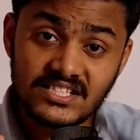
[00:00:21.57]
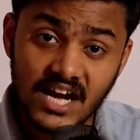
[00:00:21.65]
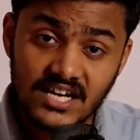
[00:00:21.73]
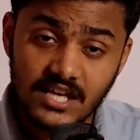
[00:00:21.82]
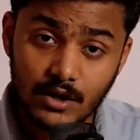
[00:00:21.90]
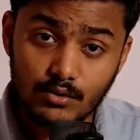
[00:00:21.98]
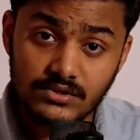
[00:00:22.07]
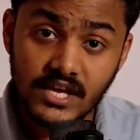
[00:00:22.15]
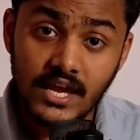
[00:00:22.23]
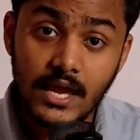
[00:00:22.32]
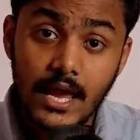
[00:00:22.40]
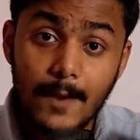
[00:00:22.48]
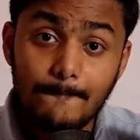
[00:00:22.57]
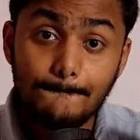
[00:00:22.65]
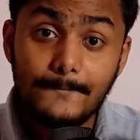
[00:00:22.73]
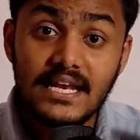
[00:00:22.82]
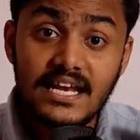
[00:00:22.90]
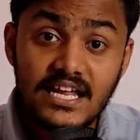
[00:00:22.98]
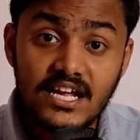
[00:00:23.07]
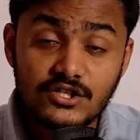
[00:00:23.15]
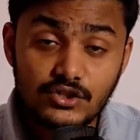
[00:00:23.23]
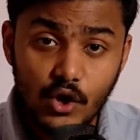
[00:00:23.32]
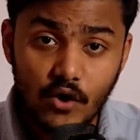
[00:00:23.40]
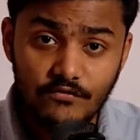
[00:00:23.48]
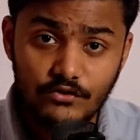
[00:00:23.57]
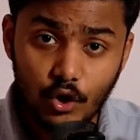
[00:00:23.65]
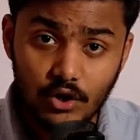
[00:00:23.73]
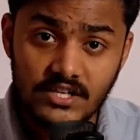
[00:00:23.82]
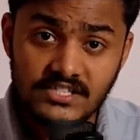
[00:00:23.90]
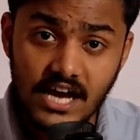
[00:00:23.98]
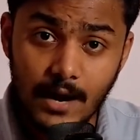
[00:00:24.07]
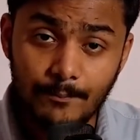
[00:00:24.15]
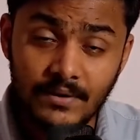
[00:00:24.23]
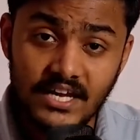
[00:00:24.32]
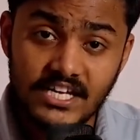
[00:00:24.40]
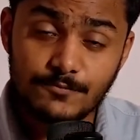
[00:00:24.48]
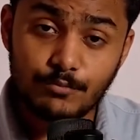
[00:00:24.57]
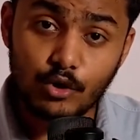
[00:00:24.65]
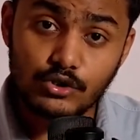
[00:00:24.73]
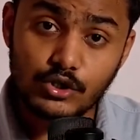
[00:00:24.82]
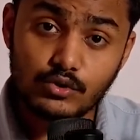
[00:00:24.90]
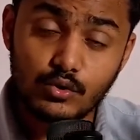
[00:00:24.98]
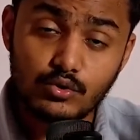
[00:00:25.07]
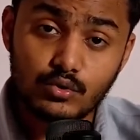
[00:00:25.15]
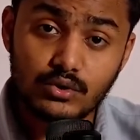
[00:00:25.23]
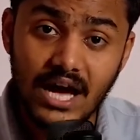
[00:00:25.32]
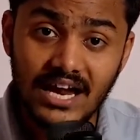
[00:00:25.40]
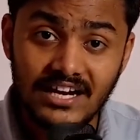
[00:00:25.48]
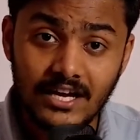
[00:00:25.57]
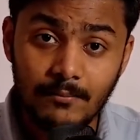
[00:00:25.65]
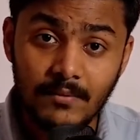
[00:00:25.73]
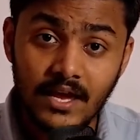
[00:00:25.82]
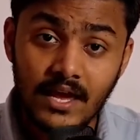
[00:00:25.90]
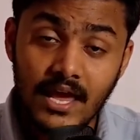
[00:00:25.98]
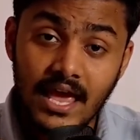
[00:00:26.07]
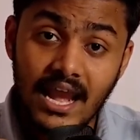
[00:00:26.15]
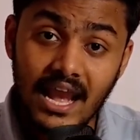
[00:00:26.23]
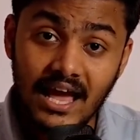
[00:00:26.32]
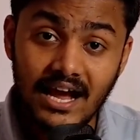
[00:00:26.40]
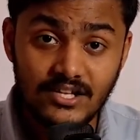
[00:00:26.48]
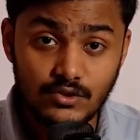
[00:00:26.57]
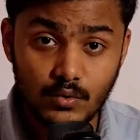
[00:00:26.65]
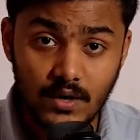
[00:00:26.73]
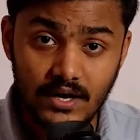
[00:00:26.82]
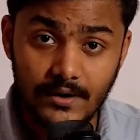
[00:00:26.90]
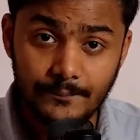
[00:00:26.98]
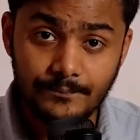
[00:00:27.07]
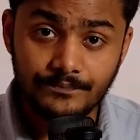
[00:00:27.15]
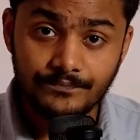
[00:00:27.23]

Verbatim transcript: चार सालों से बिलियंस ऑफ डॉलर्स अपने इस प्रोसेस को सुधारने में लगा चुका है